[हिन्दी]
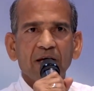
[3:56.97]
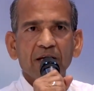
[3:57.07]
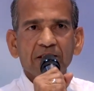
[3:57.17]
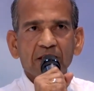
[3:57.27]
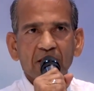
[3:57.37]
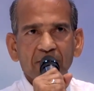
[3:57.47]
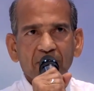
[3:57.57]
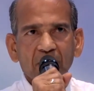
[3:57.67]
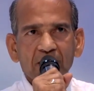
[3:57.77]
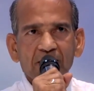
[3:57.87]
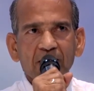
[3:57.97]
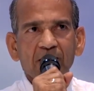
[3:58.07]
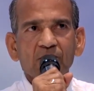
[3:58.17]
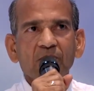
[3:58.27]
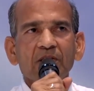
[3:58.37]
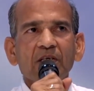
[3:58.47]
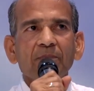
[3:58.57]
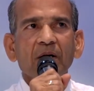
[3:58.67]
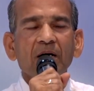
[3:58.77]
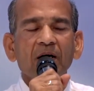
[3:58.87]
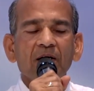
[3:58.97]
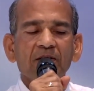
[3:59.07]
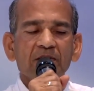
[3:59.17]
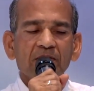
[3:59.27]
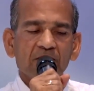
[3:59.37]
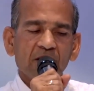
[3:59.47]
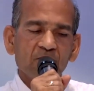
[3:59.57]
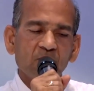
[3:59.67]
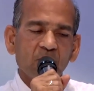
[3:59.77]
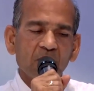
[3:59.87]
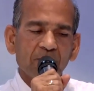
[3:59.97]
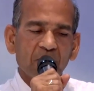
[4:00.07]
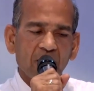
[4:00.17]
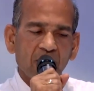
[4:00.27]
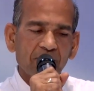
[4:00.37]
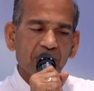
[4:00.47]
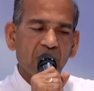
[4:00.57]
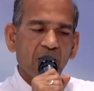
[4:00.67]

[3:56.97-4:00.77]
हे जगदम्बा सरस्वती माँ सतसत कोटि प्रणाम